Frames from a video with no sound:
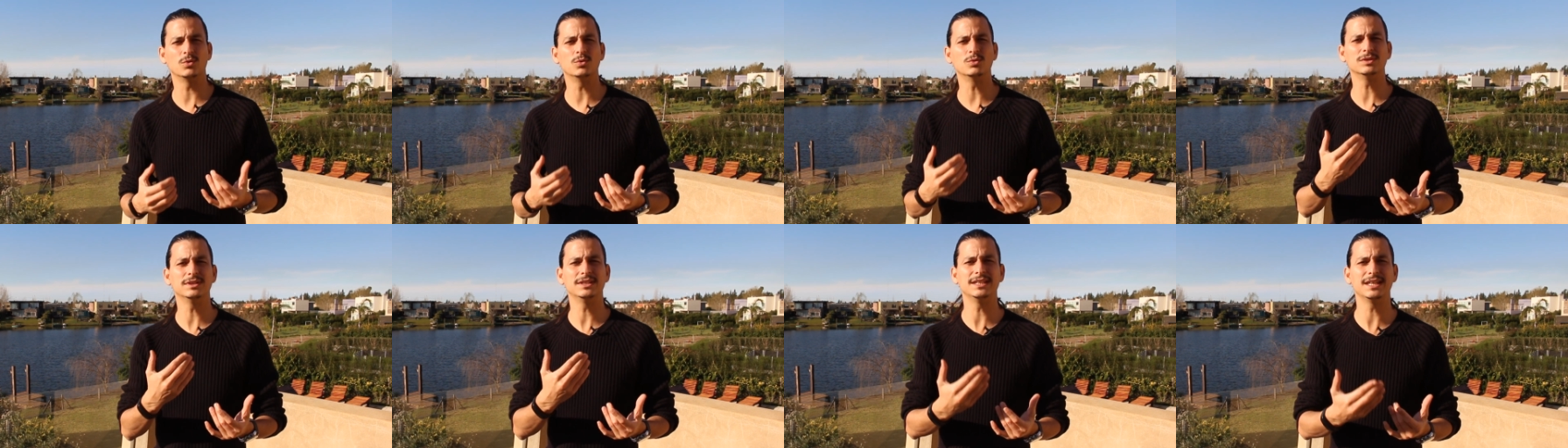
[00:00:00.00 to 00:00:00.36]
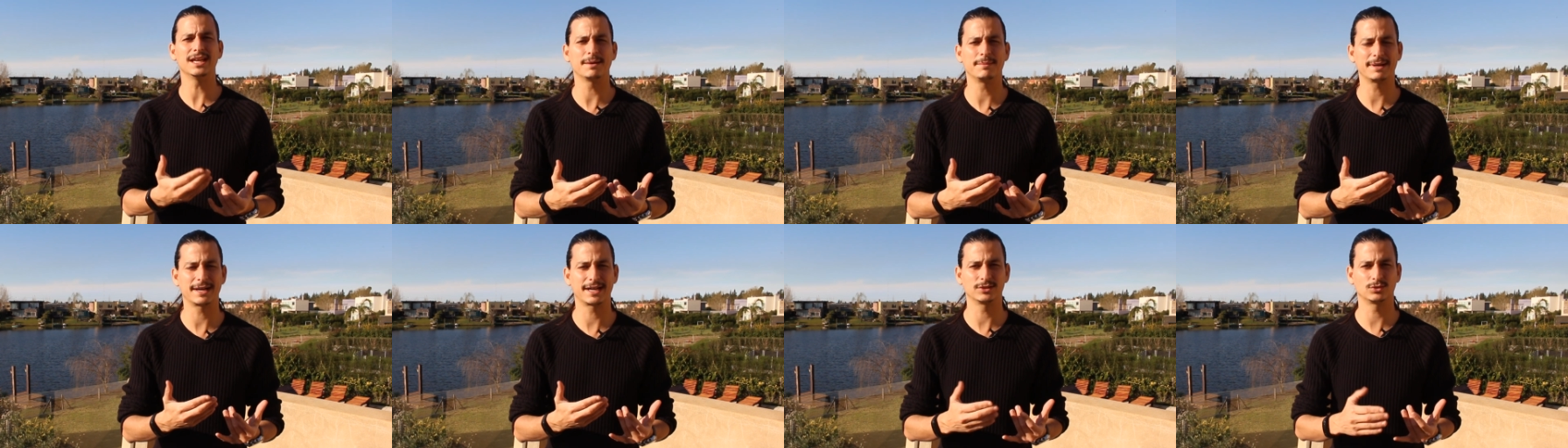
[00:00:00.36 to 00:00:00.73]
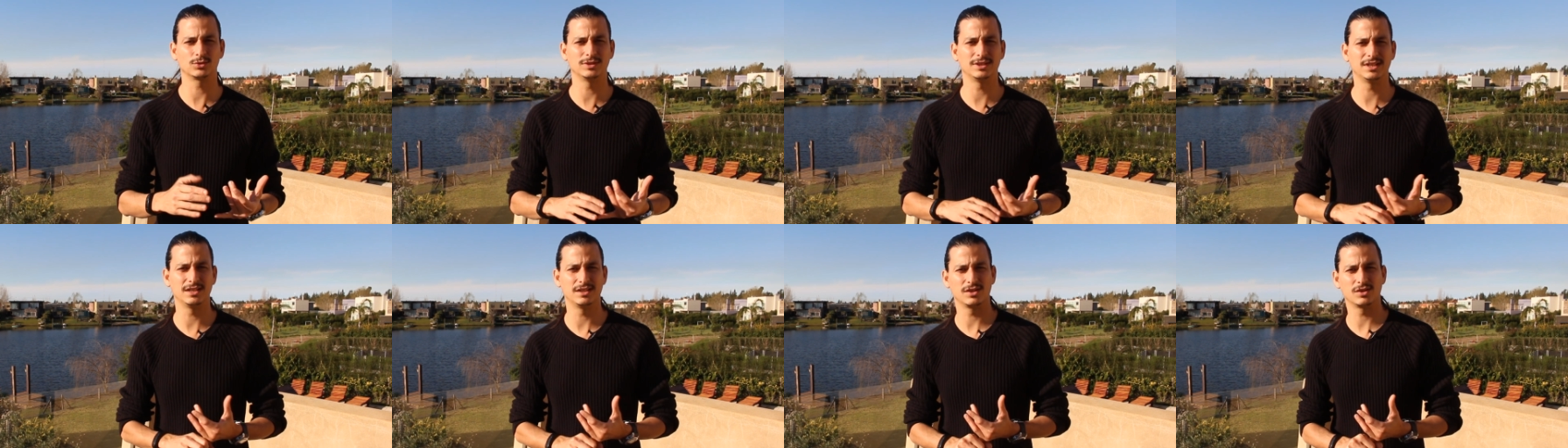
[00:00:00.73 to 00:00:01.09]
un día más que
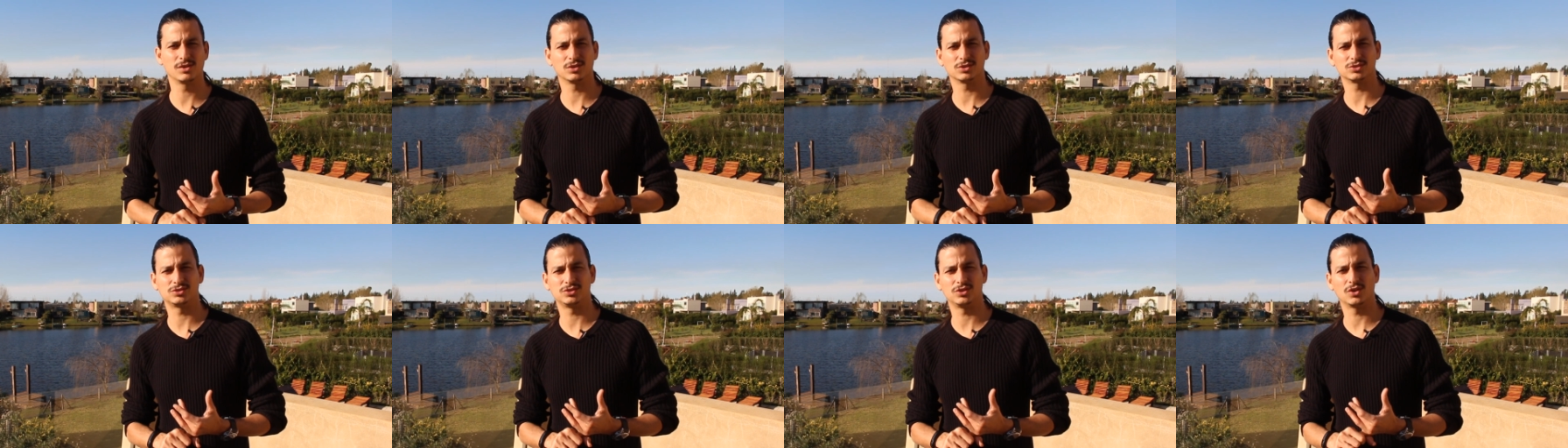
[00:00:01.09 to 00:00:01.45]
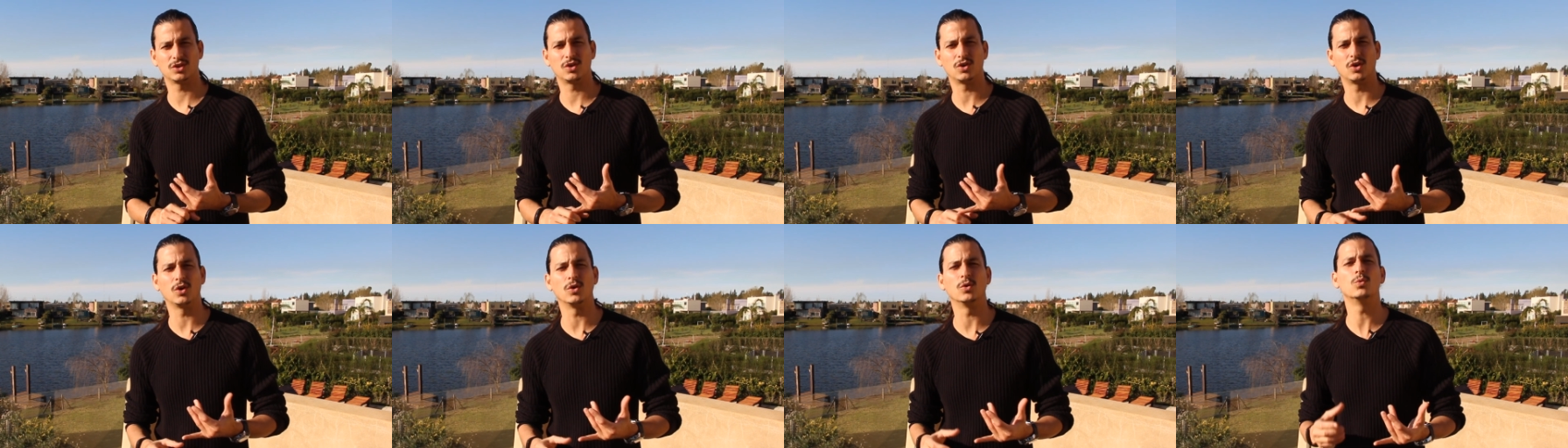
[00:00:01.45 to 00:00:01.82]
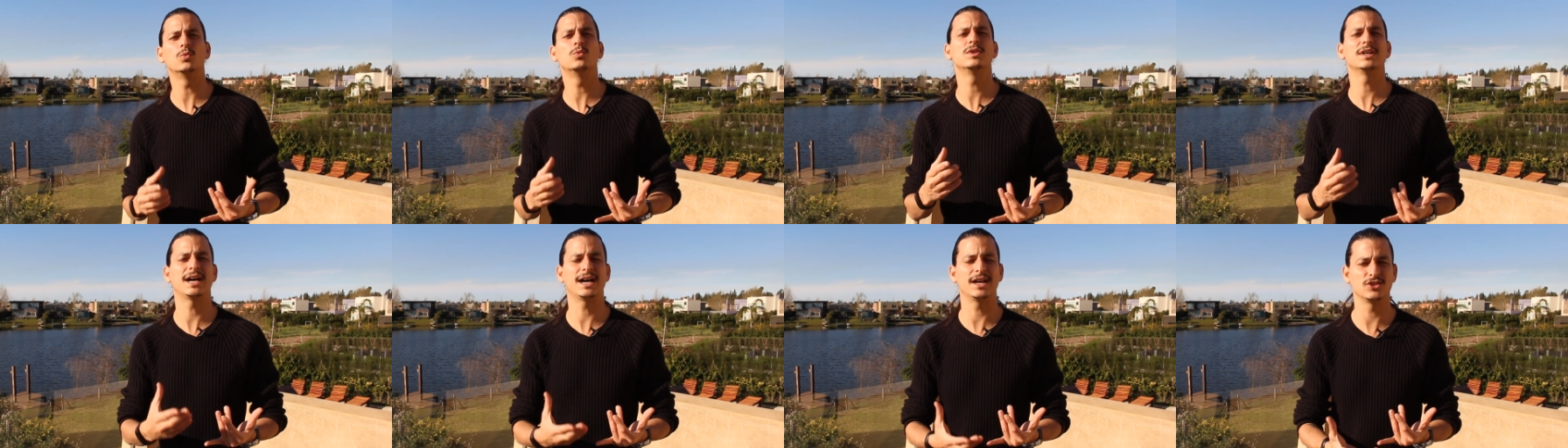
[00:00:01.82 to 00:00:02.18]
tú en el negocio o
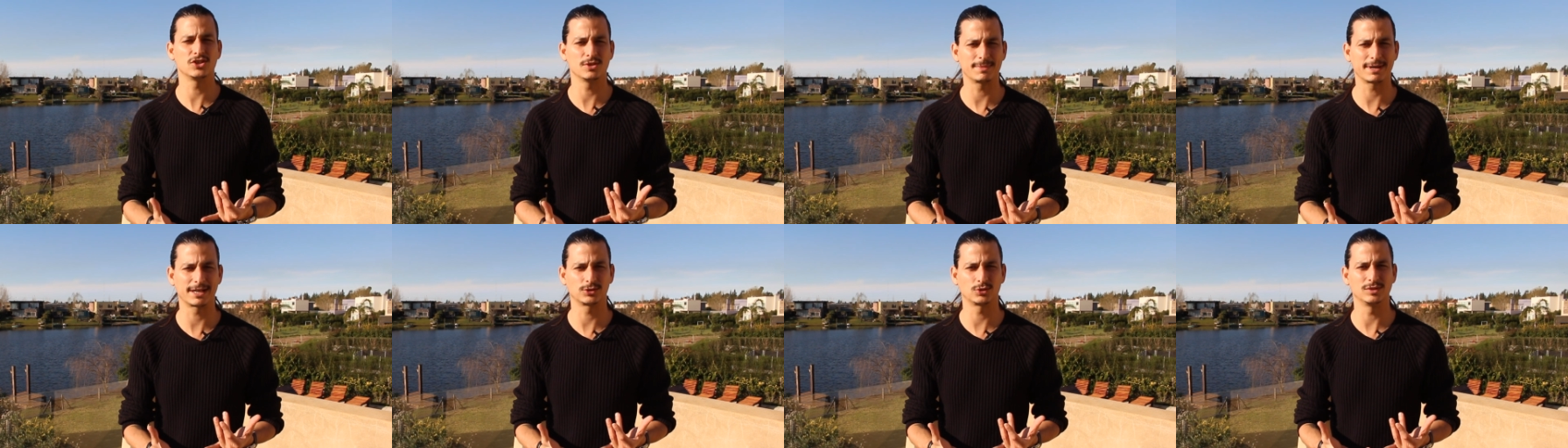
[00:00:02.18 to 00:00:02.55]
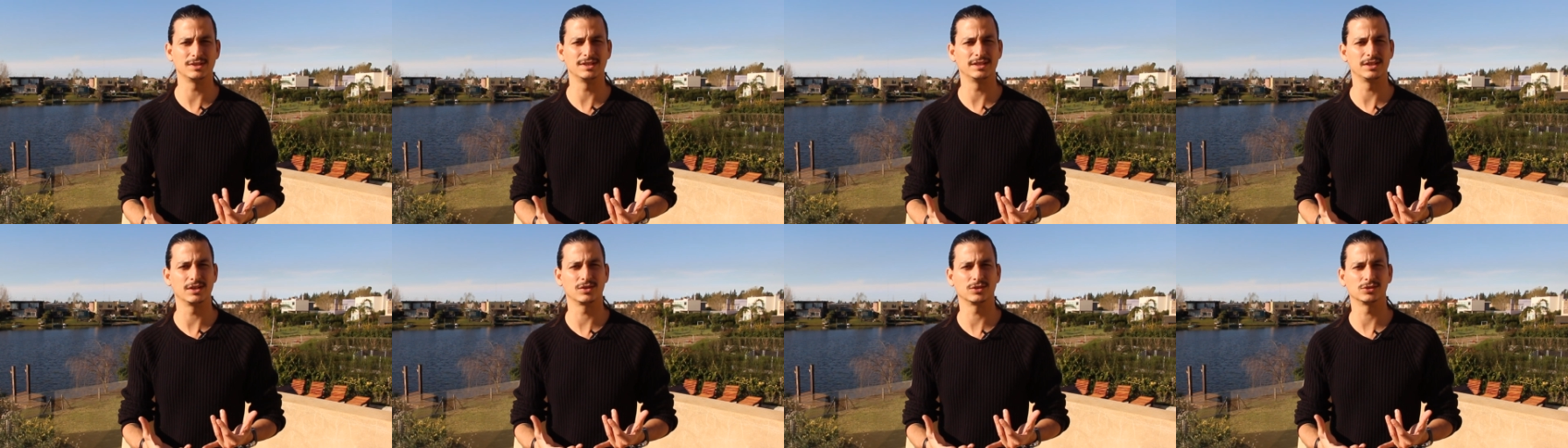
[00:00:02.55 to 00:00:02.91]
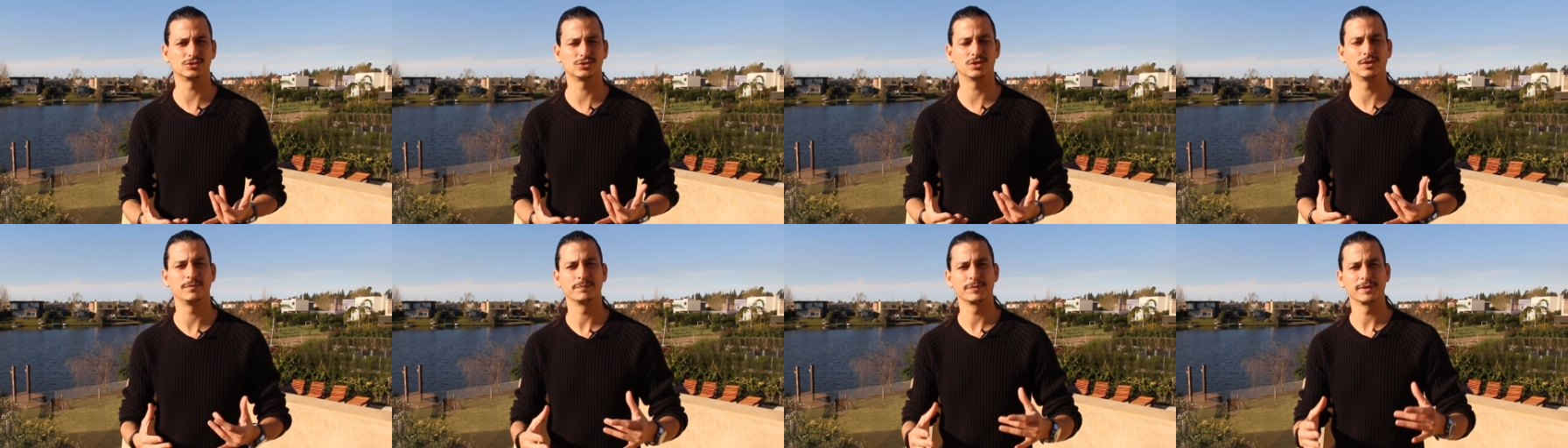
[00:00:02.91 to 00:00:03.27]
un año más que tú en el
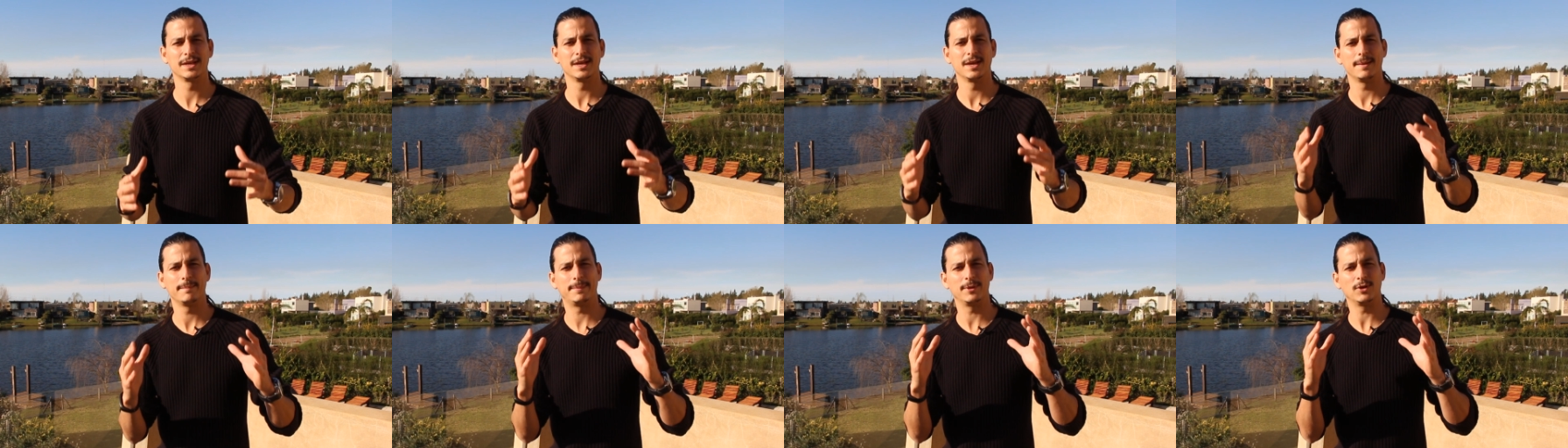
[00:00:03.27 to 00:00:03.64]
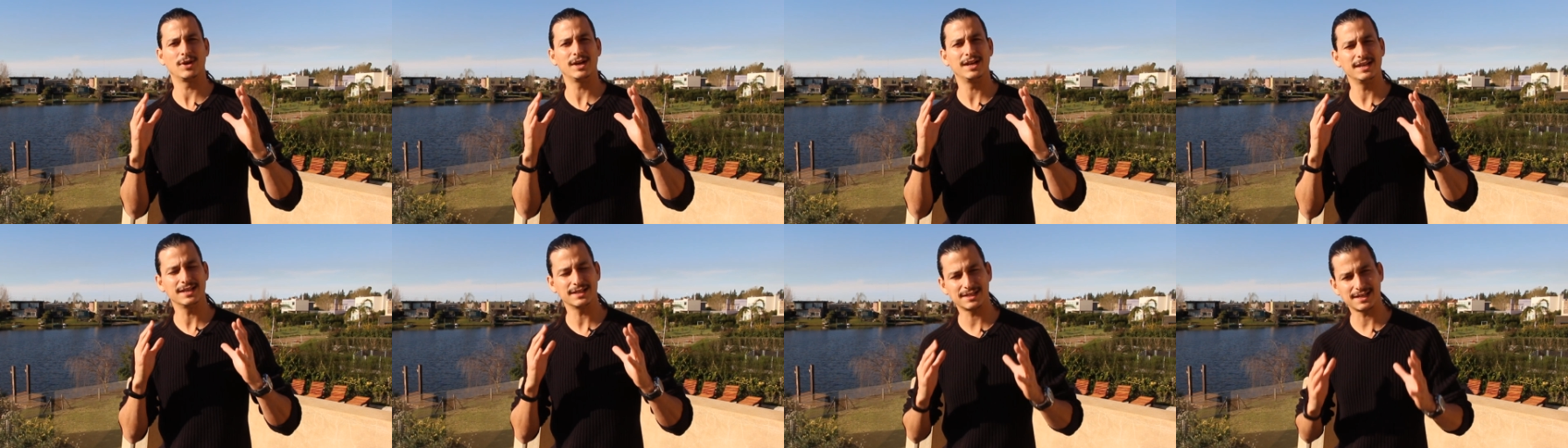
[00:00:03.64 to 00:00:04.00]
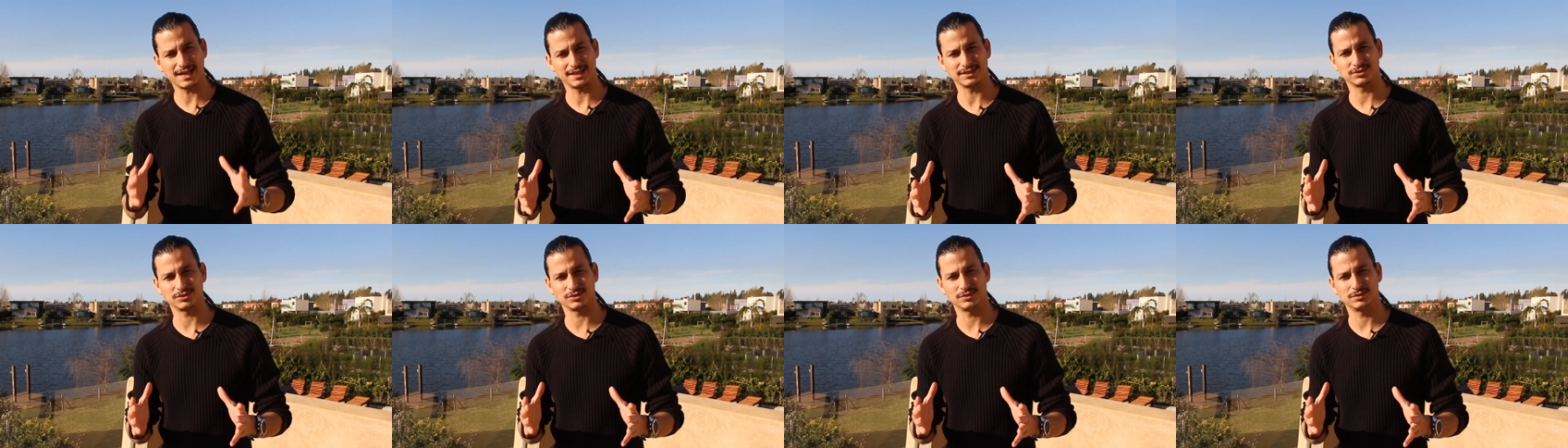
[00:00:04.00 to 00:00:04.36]
negocio, pero hazle
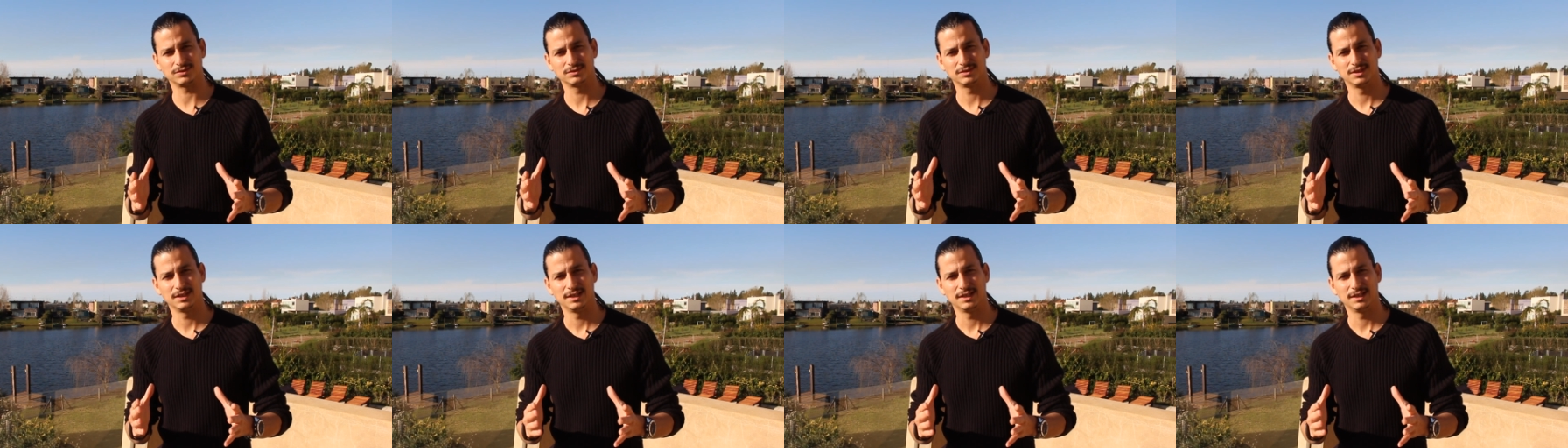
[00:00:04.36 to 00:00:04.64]
caso.